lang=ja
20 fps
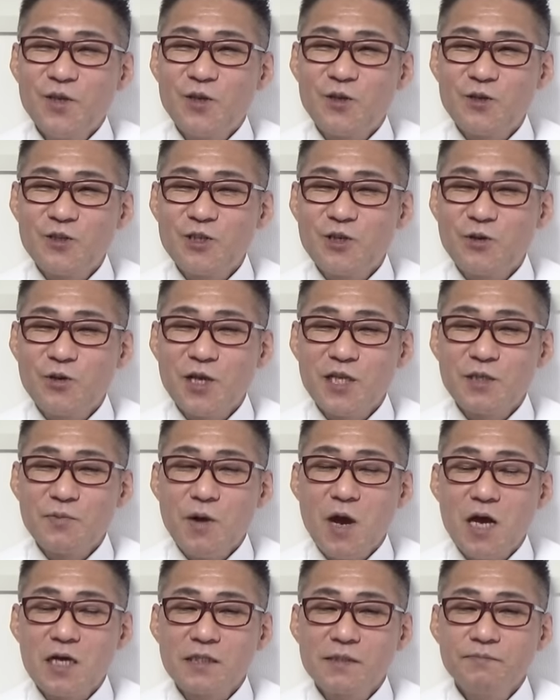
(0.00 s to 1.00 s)
よろしくお願い
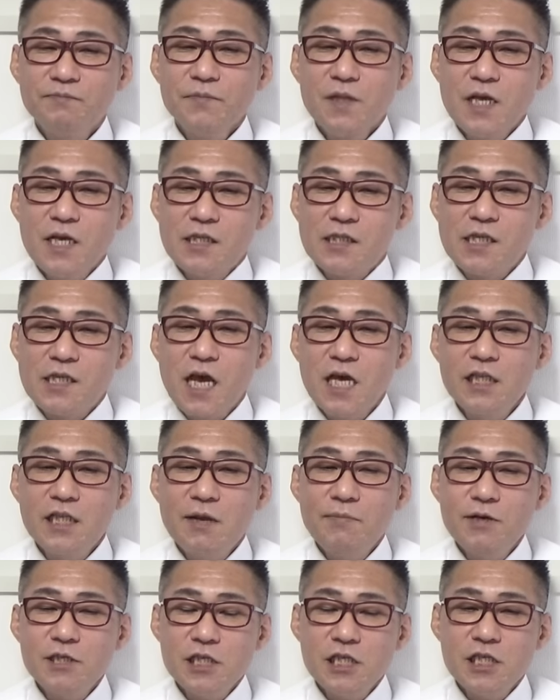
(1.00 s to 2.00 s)
します。埼
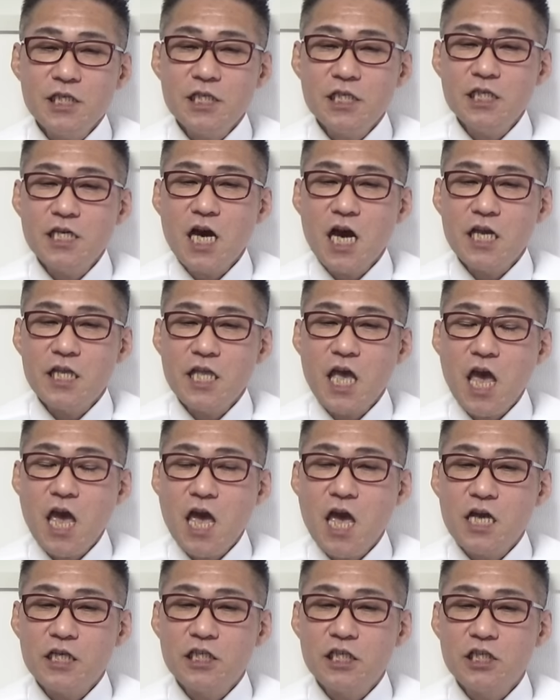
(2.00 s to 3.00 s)
玉市議会
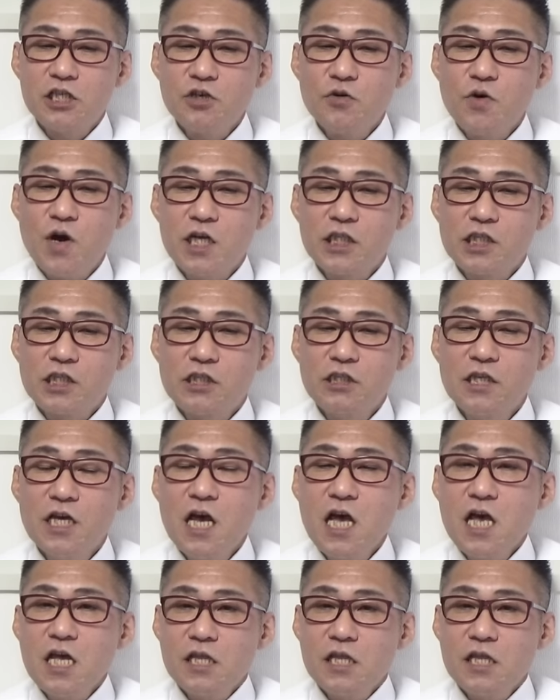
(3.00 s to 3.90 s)
で、えー、史上初、